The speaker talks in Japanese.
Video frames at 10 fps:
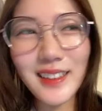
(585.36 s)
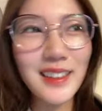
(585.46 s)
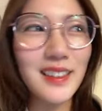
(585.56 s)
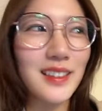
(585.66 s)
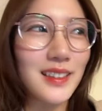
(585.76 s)
なん
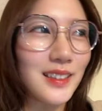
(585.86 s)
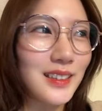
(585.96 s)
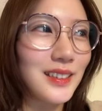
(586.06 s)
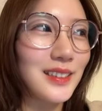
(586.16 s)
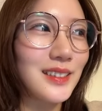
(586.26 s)
か
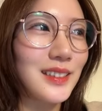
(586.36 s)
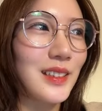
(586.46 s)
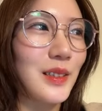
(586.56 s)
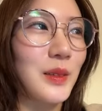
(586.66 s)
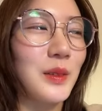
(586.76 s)

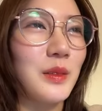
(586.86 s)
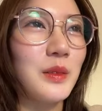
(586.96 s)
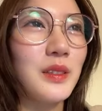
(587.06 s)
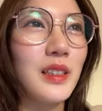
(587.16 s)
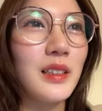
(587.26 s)
その
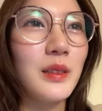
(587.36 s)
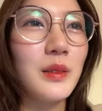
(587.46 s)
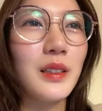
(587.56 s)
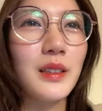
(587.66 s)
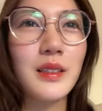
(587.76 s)
オンラインお
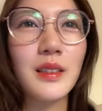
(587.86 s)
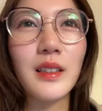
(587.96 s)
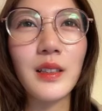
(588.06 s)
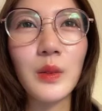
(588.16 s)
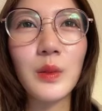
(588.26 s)
話し
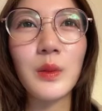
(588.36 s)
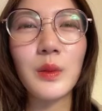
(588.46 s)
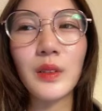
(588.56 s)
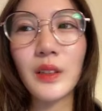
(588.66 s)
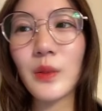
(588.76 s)
会
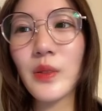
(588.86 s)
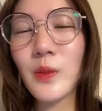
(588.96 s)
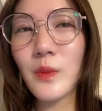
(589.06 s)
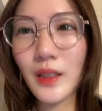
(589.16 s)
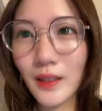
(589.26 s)
の1
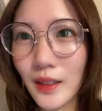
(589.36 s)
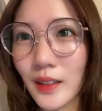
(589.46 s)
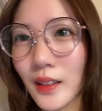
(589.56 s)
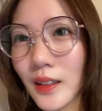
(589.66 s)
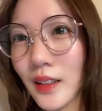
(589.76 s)
つ目
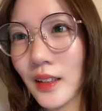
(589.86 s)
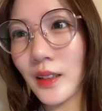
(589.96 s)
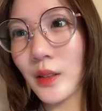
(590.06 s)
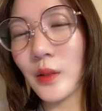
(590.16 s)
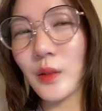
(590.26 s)
が
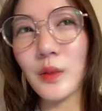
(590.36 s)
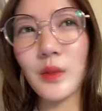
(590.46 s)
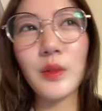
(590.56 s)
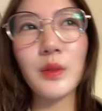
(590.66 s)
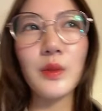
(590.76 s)
その
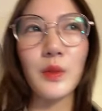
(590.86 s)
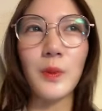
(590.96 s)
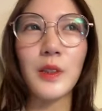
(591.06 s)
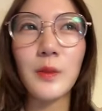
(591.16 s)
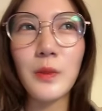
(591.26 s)
それこそ
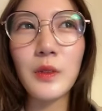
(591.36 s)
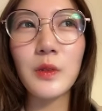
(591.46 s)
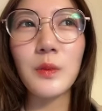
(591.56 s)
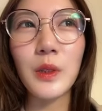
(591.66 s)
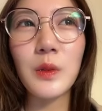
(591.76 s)
パリピ
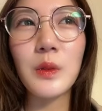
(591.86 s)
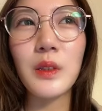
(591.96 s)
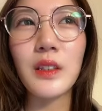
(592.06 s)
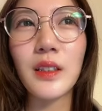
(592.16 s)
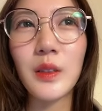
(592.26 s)
孔明
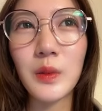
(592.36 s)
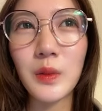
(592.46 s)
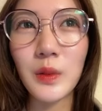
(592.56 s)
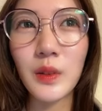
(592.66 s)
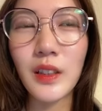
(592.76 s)
今回
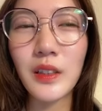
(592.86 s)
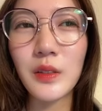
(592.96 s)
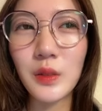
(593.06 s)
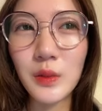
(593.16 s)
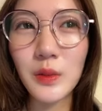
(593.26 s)
の
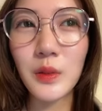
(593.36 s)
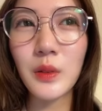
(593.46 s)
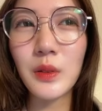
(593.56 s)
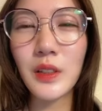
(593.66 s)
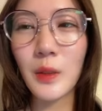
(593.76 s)
役の
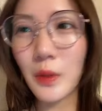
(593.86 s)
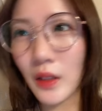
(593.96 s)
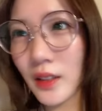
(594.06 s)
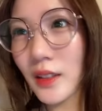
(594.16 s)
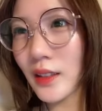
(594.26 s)
双葉